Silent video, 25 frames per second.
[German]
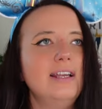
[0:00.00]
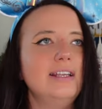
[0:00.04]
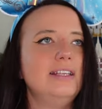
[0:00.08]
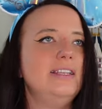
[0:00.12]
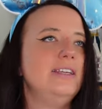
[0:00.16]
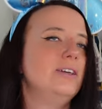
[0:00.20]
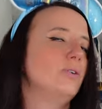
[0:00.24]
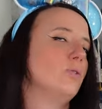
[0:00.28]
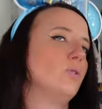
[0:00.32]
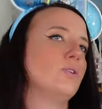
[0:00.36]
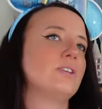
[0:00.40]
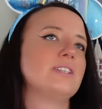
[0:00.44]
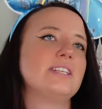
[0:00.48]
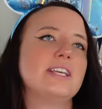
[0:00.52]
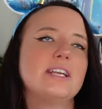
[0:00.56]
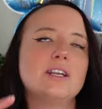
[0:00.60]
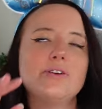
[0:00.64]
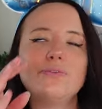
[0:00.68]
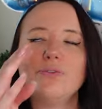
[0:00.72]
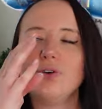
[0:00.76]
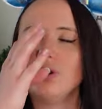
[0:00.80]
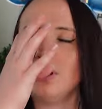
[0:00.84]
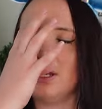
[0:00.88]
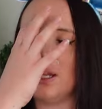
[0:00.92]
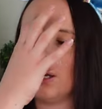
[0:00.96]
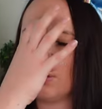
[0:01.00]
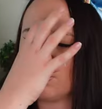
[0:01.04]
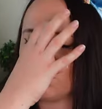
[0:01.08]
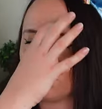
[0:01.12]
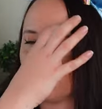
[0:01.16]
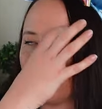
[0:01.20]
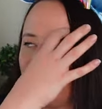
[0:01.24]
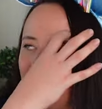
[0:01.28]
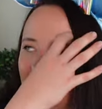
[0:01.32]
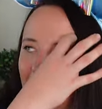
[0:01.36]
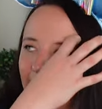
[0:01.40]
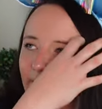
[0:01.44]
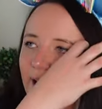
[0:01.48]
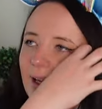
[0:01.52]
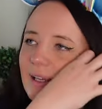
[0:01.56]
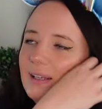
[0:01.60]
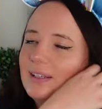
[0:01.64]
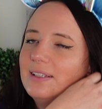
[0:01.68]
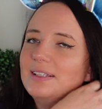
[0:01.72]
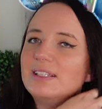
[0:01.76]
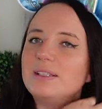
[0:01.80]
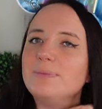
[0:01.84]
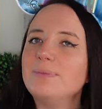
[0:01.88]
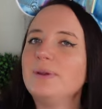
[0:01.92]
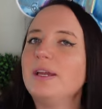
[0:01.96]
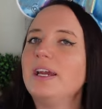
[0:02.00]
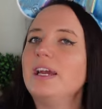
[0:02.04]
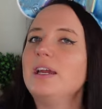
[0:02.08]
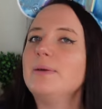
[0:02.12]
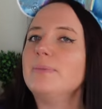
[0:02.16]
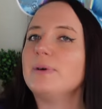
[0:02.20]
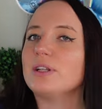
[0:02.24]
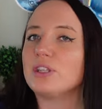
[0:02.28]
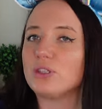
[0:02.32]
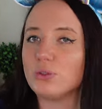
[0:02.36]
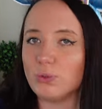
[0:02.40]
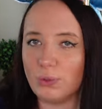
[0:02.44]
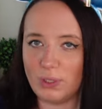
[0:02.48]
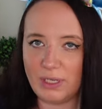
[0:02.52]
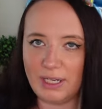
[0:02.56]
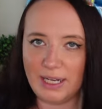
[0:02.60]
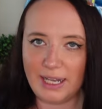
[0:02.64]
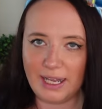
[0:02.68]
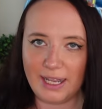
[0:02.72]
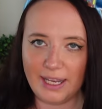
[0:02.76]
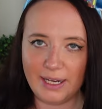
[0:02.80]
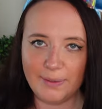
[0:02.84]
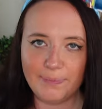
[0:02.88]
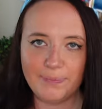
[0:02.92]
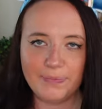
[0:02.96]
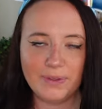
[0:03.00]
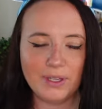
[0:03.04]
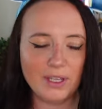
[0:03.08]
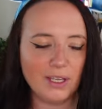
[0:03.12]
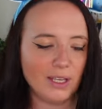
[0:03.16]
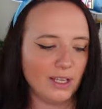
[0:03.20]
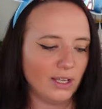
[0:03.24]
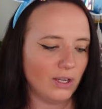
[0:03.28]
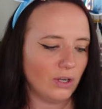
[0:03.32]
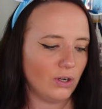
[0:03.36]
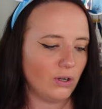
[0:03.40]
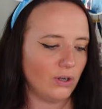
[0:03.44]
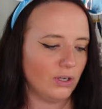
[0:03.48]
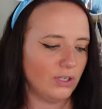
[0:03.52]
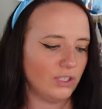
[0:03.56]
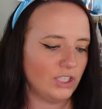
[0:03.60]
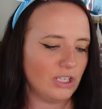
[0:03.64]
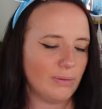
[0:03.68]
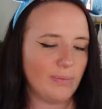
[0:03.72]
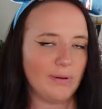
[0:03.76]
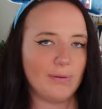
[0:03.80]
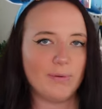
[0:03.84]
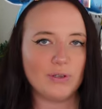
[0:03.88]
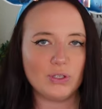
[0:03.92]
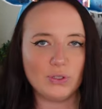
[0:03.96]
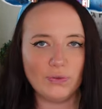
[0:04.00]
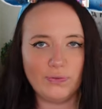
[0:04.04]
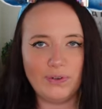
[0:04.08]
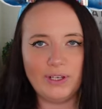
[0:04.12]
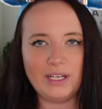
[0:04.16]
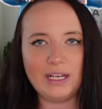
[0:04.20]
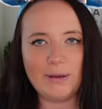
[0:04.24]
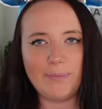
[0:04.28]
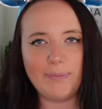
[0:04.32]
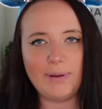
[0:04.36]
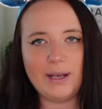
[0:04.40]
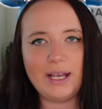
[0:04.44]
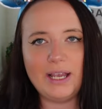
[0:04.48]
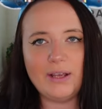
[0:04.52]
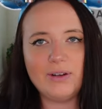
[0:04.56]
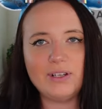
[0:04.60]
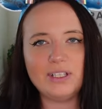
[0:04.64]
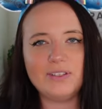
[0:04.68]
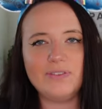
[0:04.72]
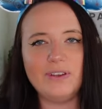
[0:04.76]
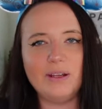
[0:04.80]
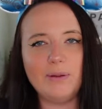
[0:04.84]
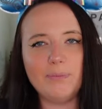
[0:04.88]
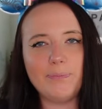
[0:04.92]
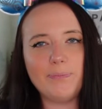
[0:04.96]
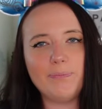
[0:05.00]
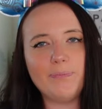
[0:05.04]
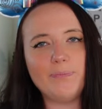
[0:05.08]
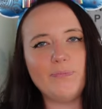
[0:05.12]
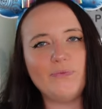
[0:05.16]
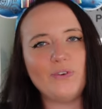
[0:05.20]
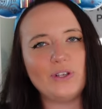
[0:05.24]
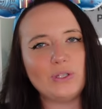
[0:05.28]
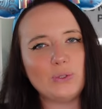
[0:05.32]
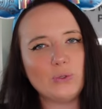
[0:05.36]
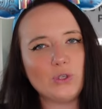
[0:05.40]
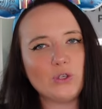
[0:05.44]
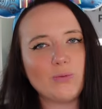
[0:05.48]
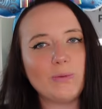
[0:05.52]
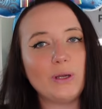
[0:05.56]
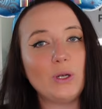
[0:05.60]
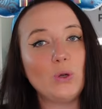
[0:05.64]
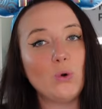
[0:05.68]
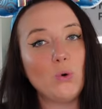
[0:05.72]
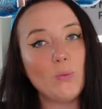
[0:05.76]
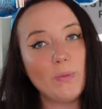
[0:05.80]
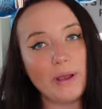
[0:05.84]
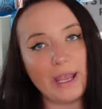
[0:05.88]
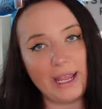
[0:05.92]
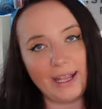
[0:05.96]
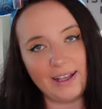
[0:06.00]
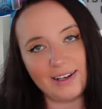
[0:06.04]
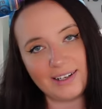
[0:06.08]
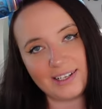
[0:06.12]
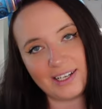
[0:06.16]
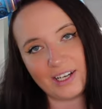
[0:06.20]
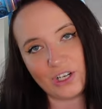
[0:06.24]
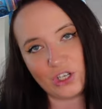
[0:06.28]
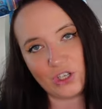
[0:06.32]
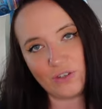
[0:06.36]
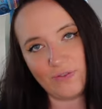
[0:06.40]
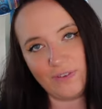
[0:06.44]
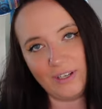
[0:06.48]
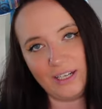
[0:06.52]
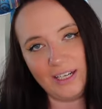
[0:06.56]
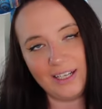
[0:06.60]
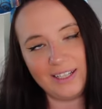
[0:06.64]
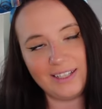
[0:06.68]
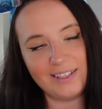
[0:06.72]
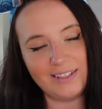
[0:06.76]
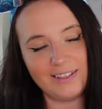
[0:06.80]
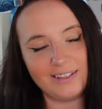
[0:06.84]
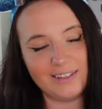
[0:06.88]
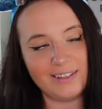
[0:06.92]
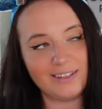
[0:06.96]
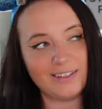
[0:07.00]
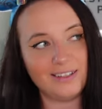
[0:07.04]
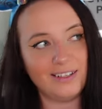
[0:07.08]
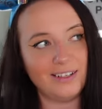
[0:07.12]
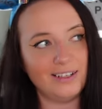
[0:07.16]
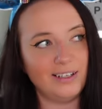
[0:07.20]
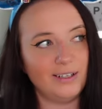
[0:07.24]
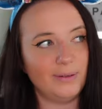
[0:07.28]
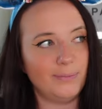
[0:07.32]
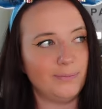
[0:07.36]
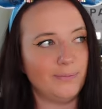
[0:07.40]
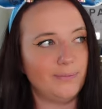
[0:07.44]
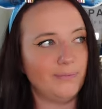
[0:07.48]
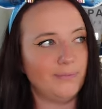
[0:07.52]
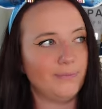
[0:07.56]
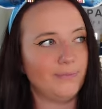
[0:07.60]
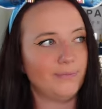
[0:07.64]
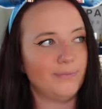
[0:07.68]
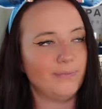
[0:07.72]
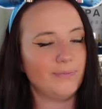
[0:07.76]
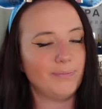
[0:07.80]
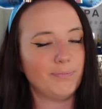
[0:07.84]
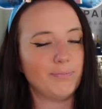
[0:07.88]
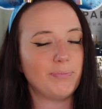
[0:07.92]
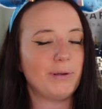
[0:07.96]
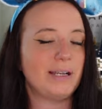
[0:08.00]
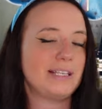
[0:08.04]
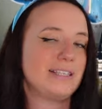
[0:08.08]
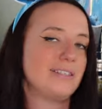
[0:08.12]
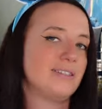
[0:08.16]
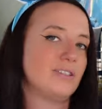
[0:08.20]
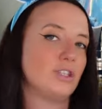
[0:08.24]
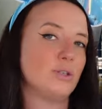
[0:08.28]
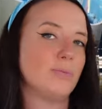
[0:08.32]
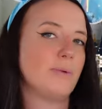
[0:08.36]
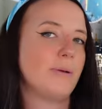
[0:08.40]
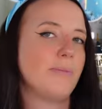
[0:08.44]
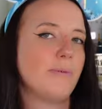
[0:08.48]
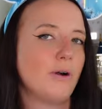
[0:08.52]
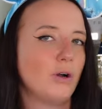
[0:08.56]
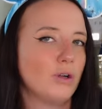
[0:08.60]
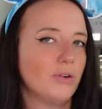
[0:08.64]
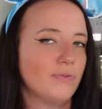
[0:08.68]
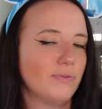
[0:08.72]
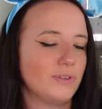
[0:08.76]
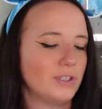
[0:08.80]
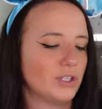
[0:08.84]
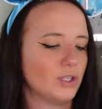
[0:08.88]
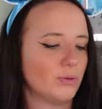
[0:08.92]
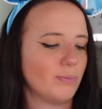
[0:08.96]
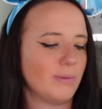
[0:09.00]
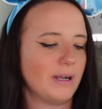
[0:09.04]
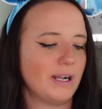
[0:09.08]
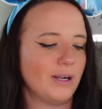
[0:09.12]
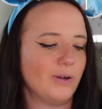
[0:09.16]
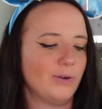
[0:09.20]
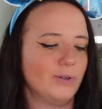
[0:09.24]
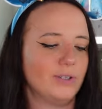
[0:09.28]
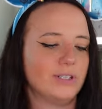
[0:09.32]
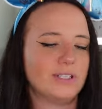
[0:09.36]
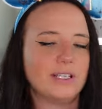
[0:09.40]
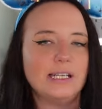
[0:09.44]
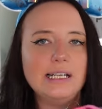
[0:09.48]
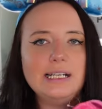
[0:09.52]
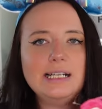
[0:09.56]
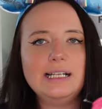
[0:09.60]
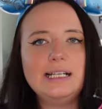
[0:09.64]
die Rucksäcke von Loungefly sind mir ja immer zu klein. Und ich habe immer so viel dabei und deswegen versuche ich meine Umhängetasche wenigstens ähm, passend zu meinem Outfit zu machen. Und